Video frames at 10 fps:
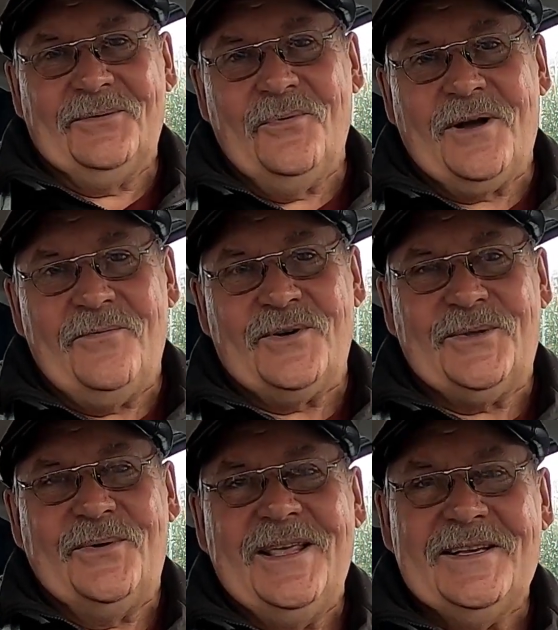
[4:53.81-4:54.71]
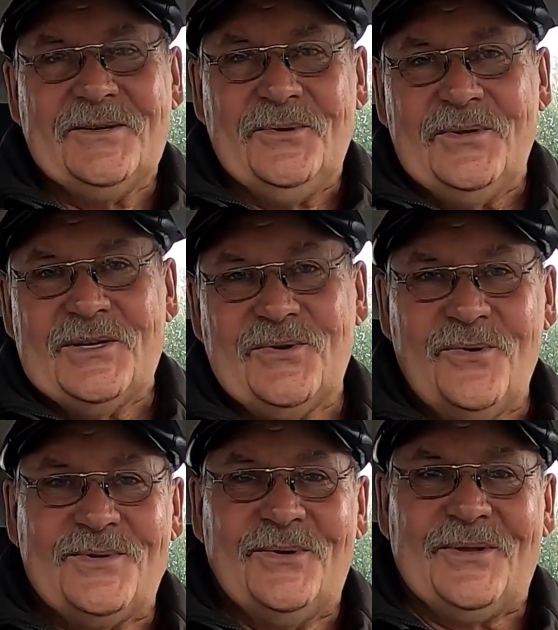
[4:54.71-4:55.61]
ну, у кого что есть, кто
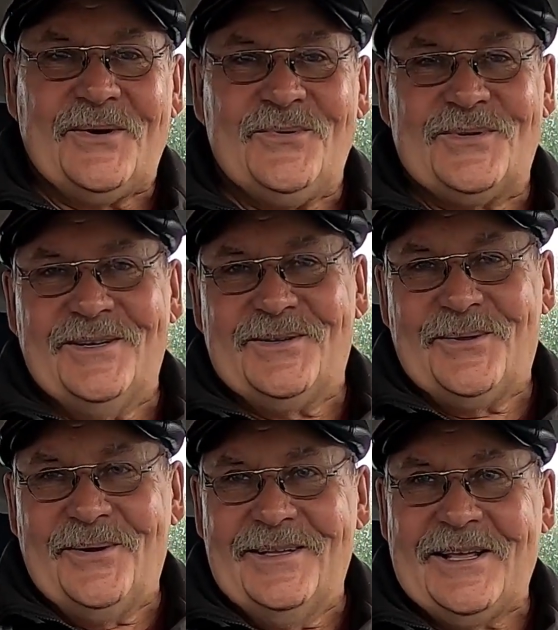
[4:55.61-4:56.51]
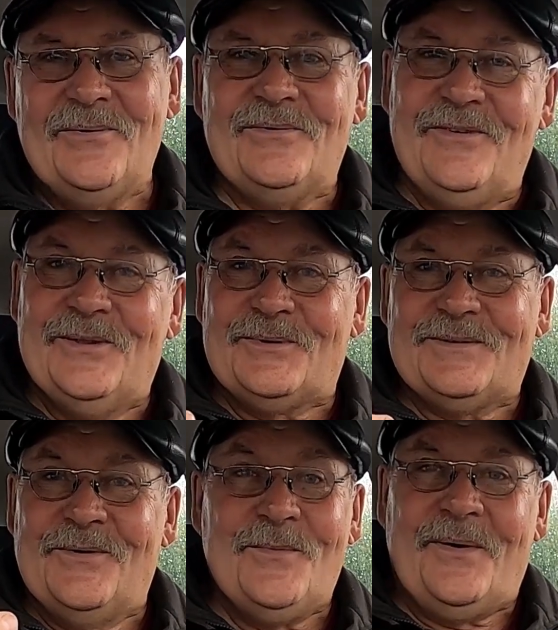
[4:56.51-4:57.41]
ножом что-то кушает, что это, а он вилку
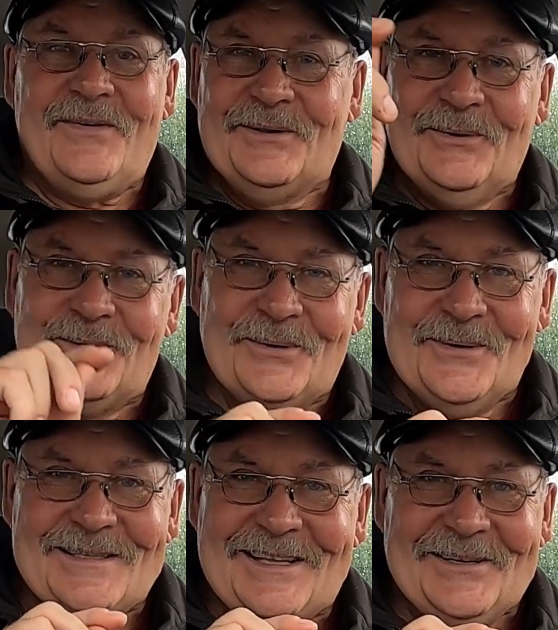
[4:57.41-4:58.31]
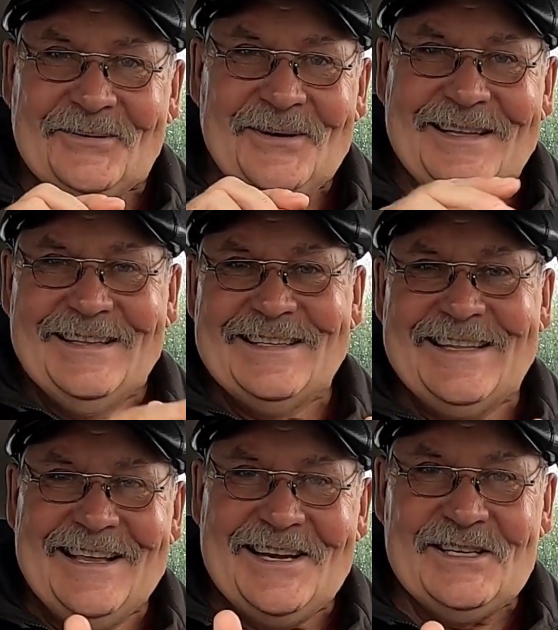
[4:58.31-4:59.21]
свою повернул другой стороной, где
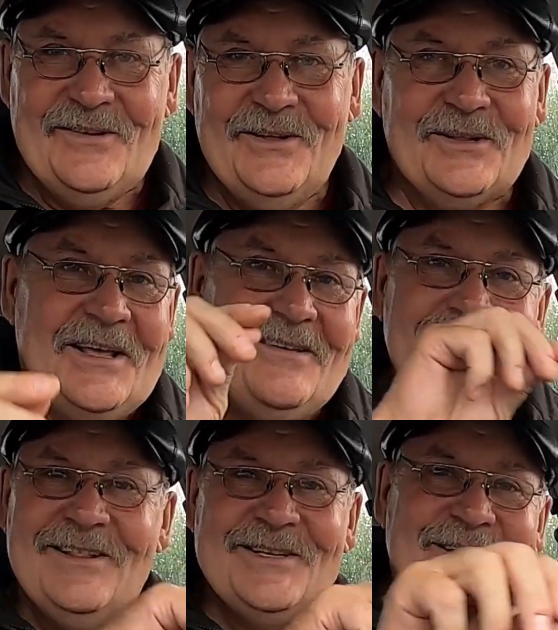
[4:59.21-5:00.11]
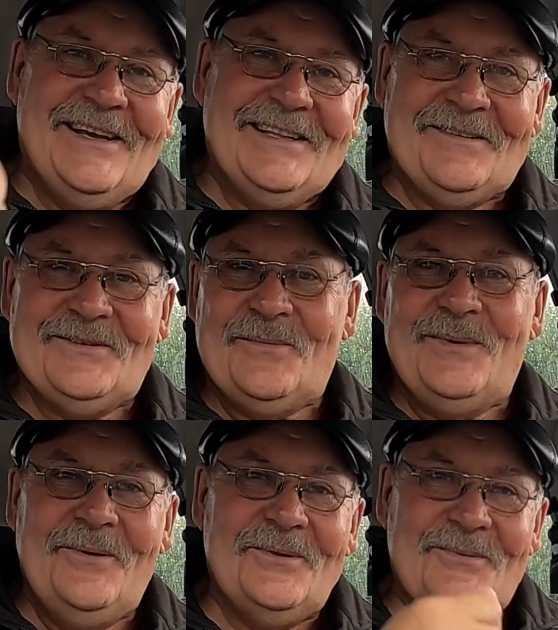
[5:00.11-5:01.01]
настоящая вилка, и вилочка это все
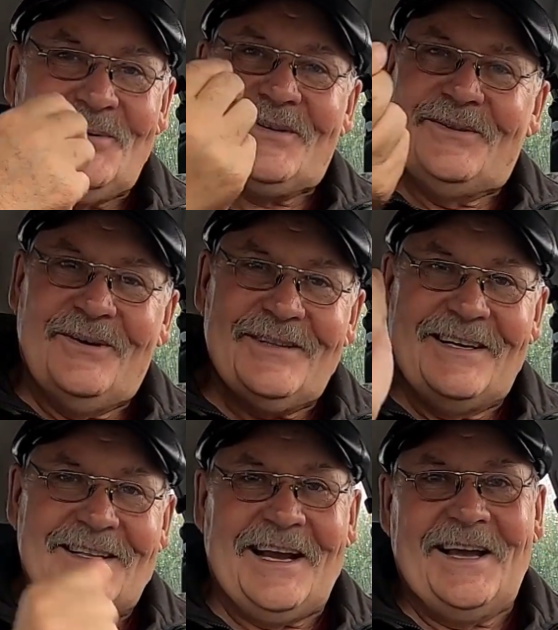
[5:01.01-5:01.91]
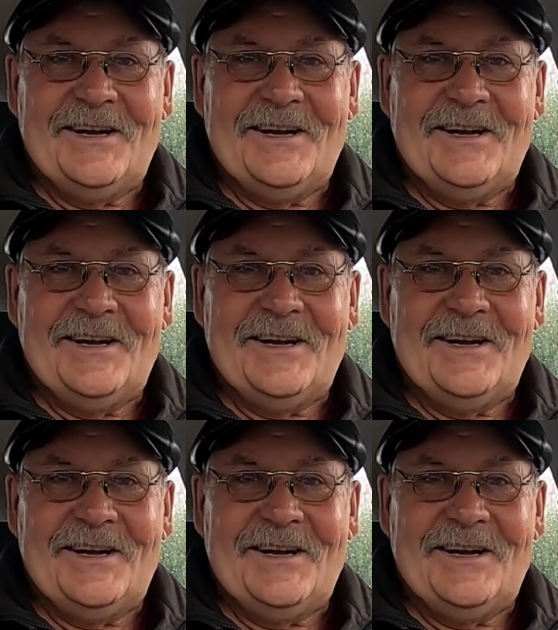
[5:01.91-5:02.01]
берет, кушает. Вот, говорит, как